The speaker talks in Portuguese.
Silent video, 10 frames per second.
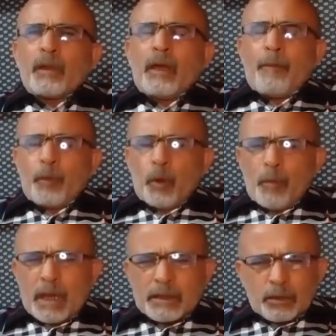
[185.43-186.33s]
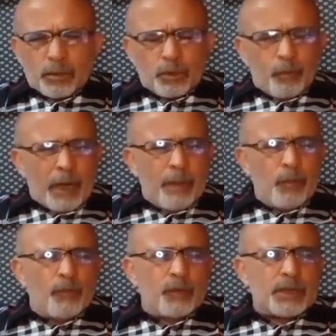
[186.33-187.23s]
é a promessa do
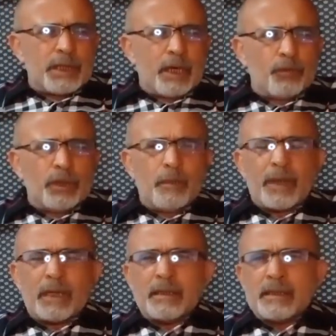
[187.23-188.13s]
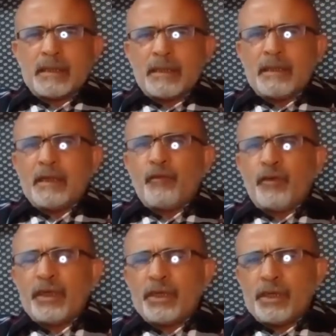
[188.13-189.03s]
Supremo, vão se reunir para decidir
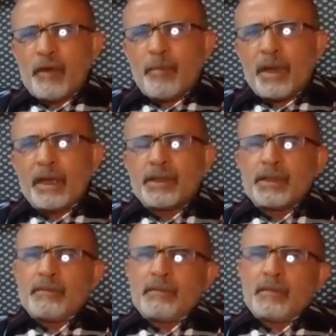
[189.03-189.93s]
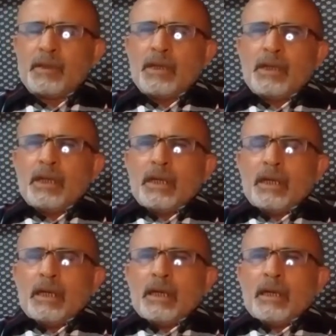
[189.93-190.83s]
definitivamente
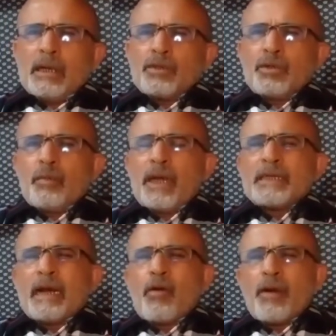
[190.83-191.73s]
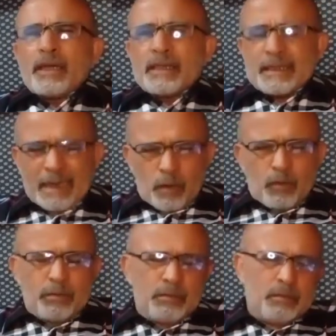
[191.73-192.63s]
sobre essa
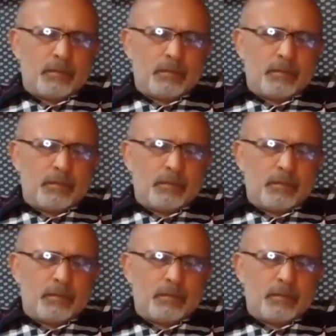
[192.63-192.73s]
correção.